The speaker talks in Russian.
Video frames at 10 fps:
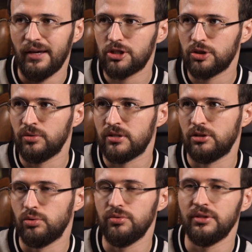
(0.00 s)
Также у нас
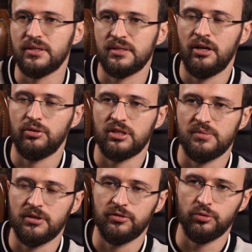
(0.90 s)
сотрудники знают
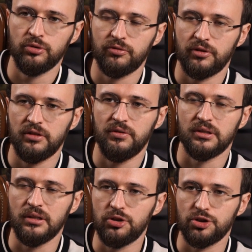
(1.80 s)
размеры фондов, они видят
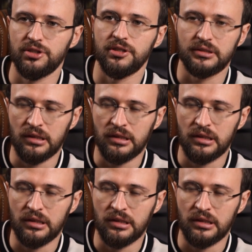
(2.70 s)
наличие денег